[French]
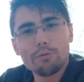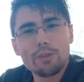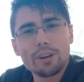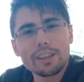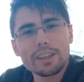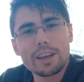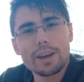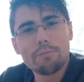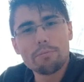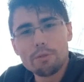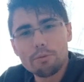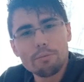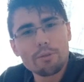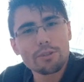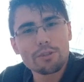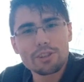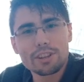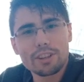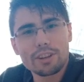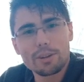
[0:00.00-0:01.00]
tu vois qu'à un
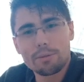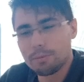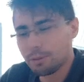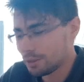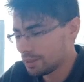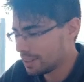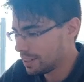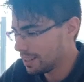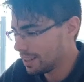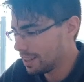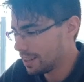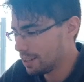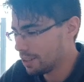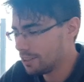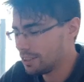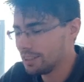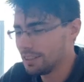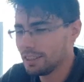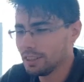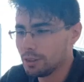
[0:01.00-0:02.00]
moment, j'ai commencé à
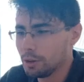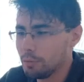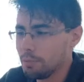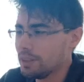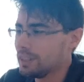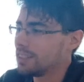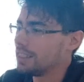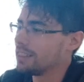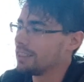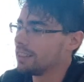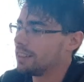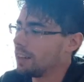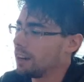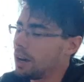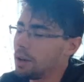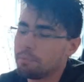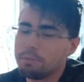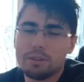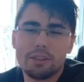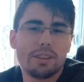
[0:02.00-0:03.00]
acheter des comics, etc.,
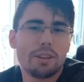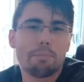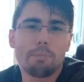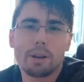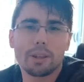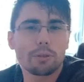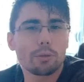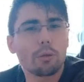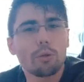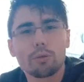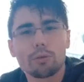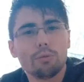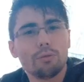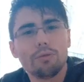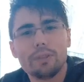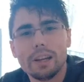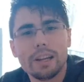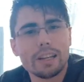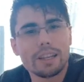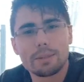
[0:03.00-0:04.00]
et puis j'ai pas trop
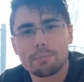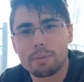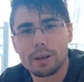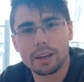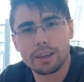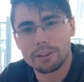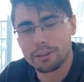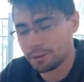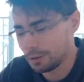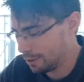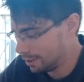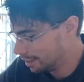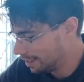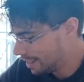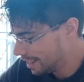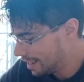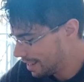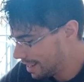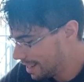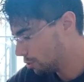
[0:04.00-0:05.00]
renouvelé
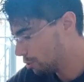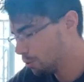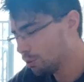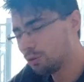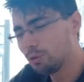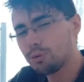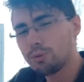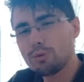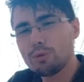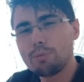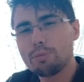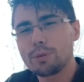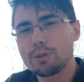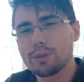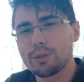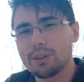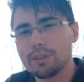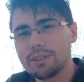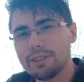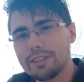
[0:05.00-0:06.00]
l'expérience. Je te
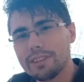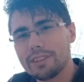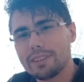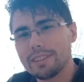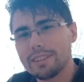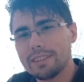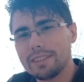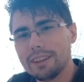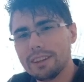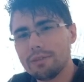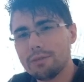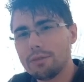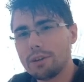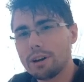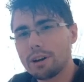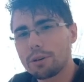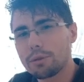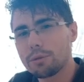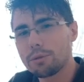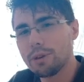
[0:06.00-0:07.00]
soupçonne
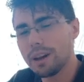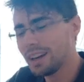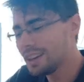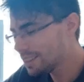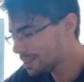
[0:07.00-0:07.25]
d'avoir eu